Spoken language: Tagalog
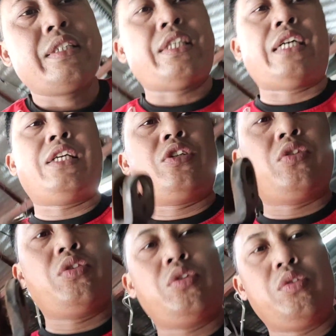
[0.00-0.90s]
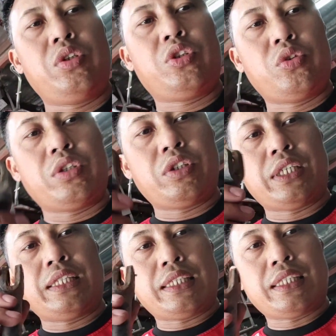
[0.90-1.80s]
Tsaka dito nung itsura ng
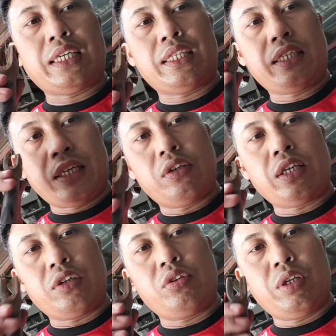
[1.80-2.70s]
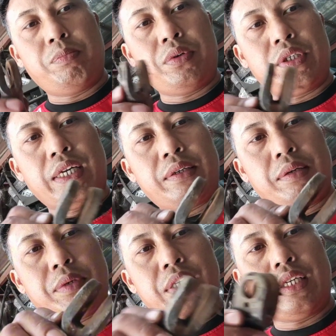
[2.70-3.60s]
sentas na natin, ganun na ganun din po. Yan,
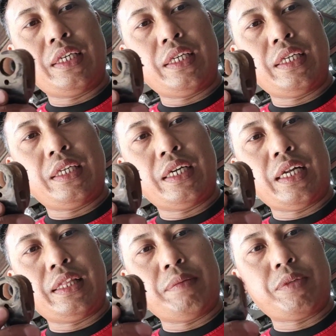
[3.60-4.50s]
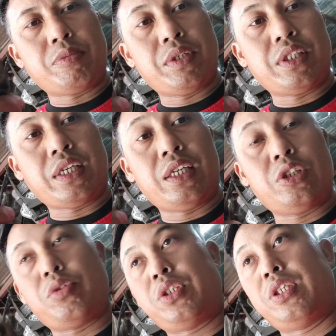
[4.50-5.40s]
may hand tap, tapos may sa
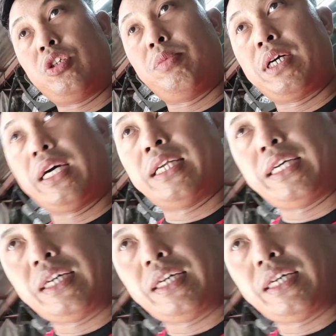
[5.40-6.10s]
killer switch din gumagana.